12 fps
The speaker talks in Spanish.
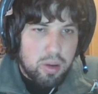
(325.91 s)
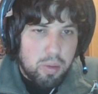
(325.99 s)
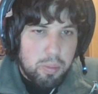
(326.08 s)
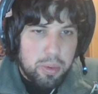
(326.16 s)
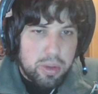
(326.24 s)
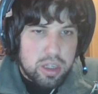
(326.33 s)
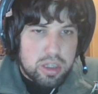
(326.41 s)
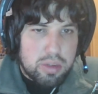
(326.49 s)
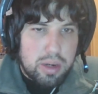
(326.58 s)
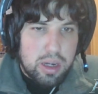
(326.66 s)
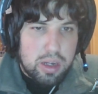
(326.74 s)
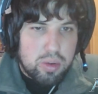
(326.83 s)
un poder
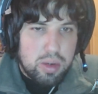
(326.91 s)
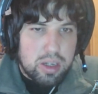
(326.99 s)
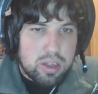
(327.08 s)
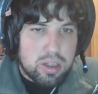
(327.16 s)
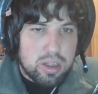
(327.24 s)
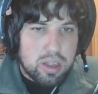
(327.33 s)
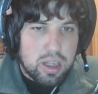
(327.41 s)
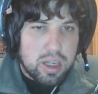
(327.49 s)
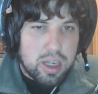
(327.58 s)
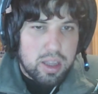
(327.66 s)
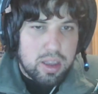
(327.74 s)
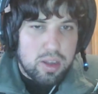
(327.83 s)
sobrenatural
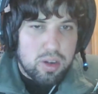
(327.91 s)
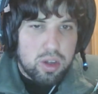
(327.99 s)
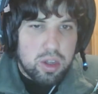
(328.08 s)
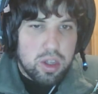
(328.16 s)
ejerció